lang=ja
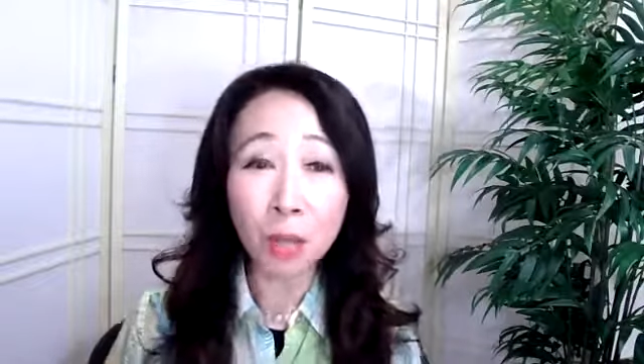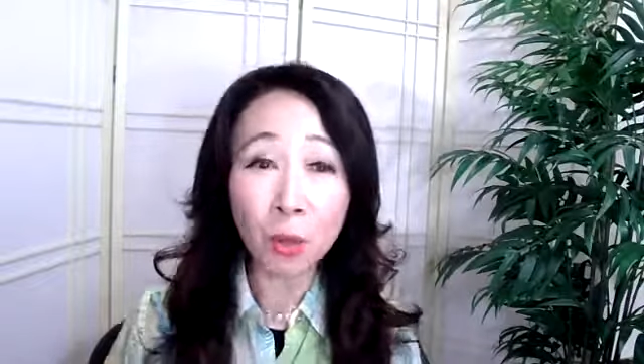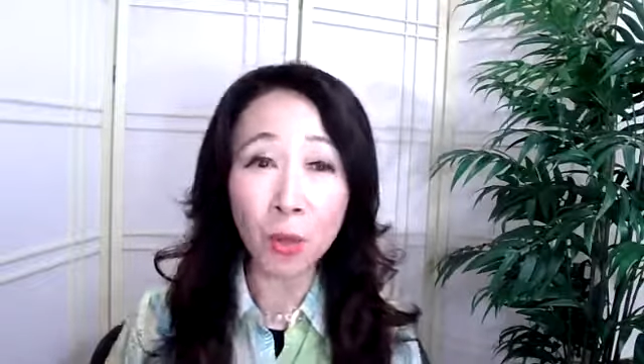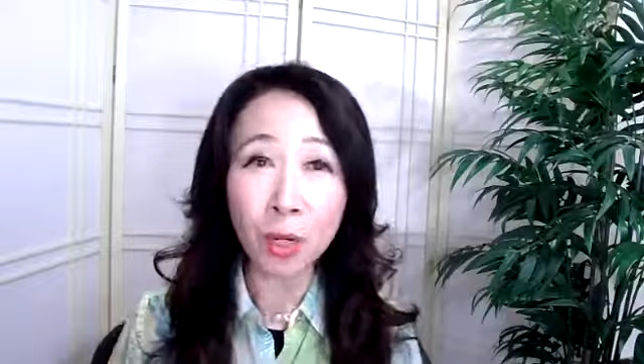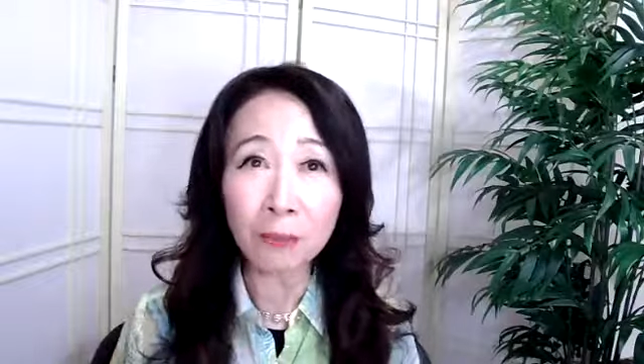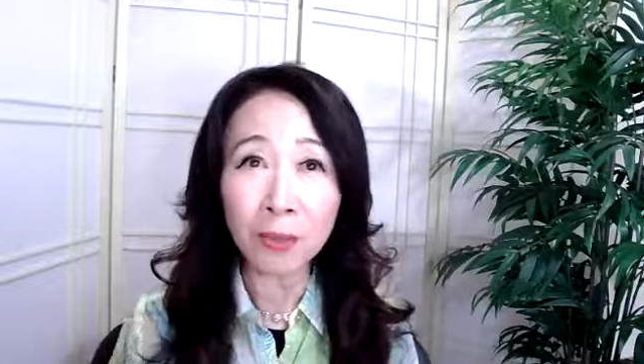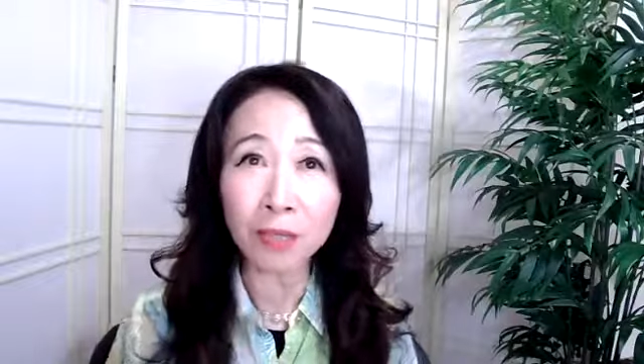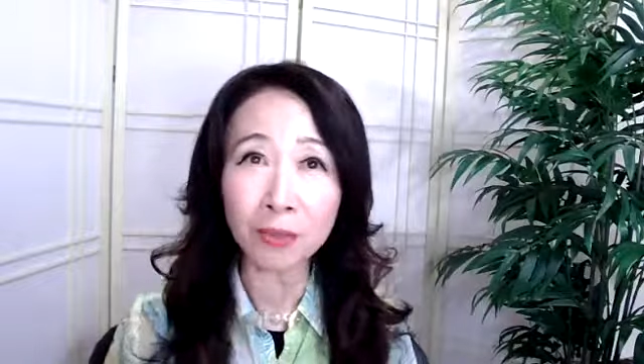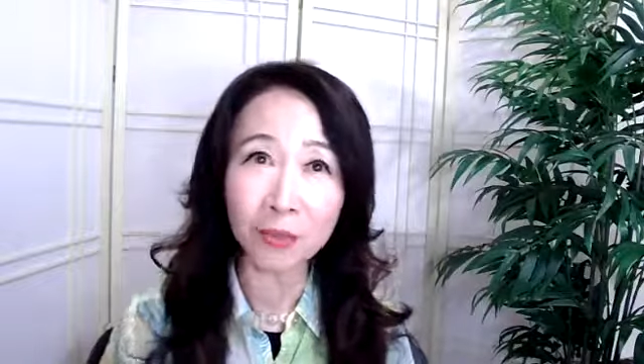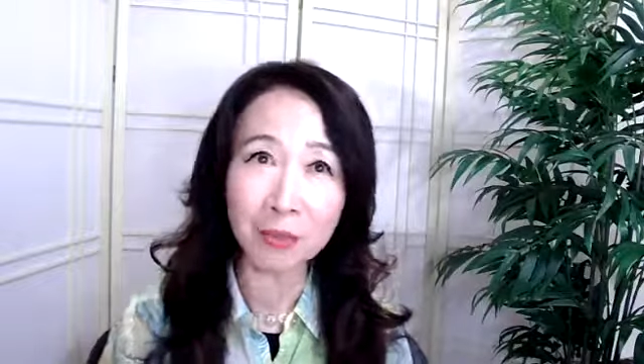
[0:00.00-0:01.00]
これま
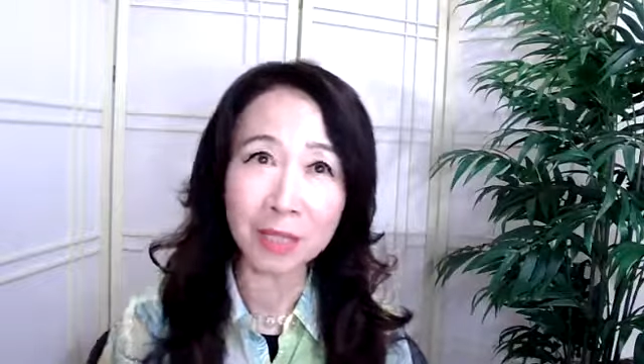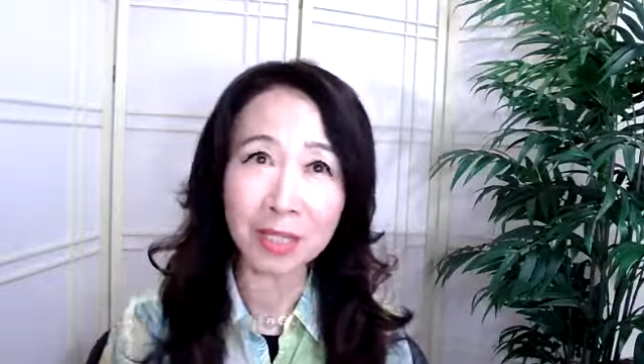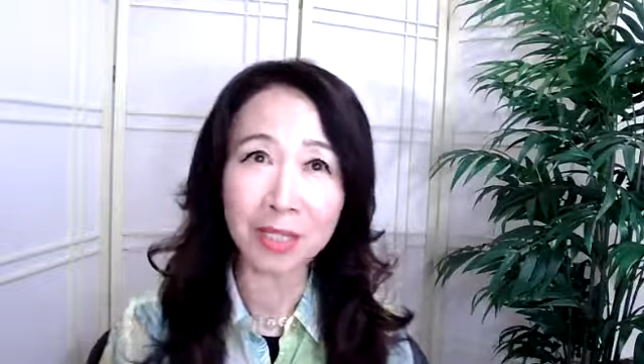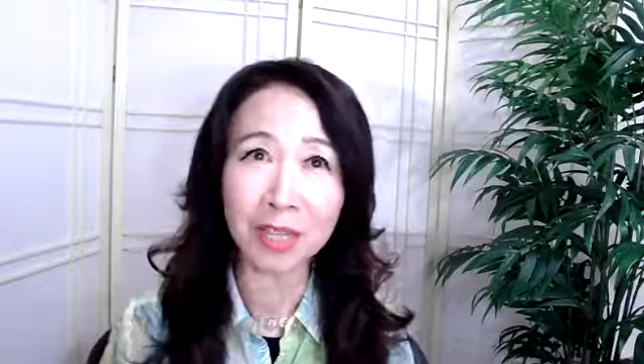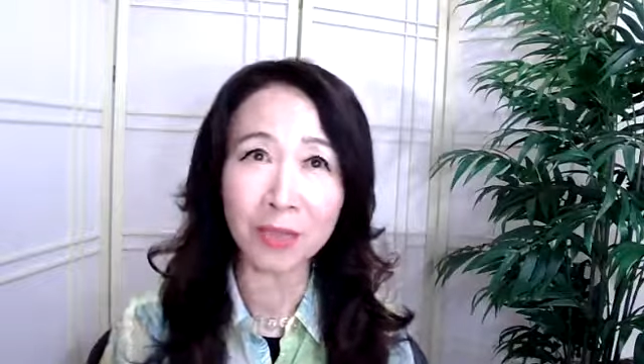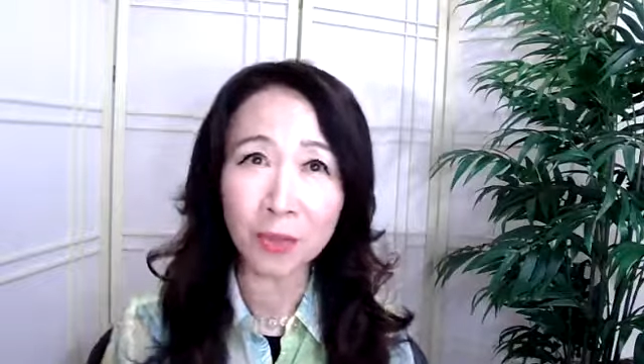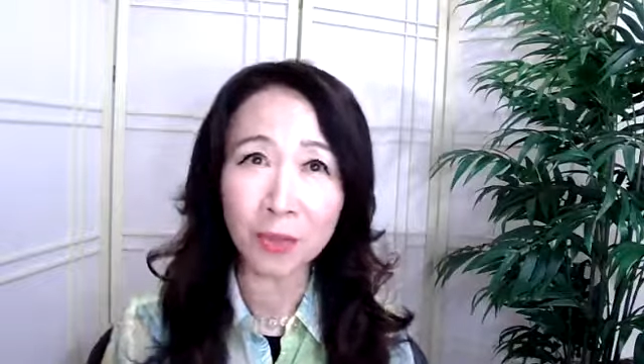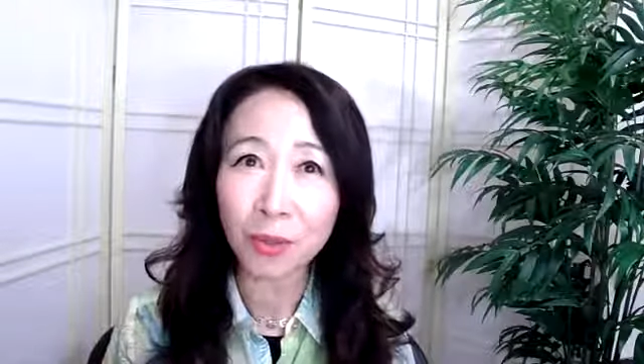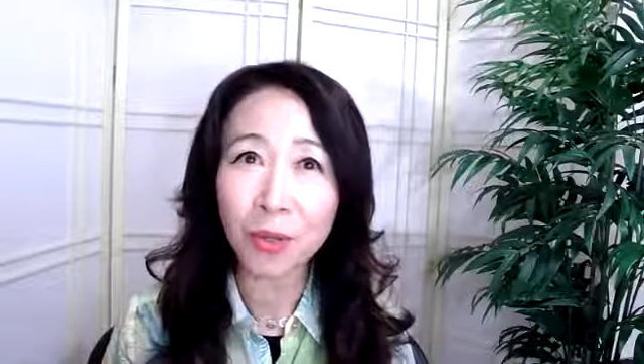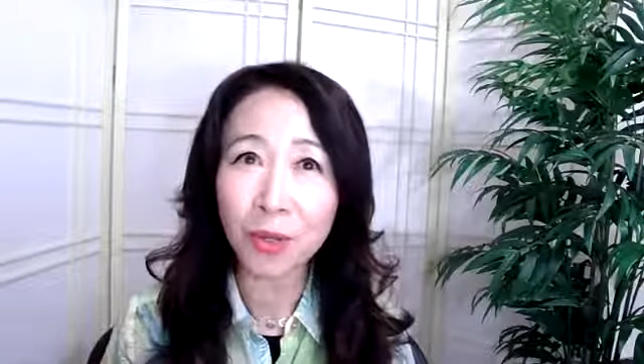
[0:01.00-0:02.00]
での皆さんの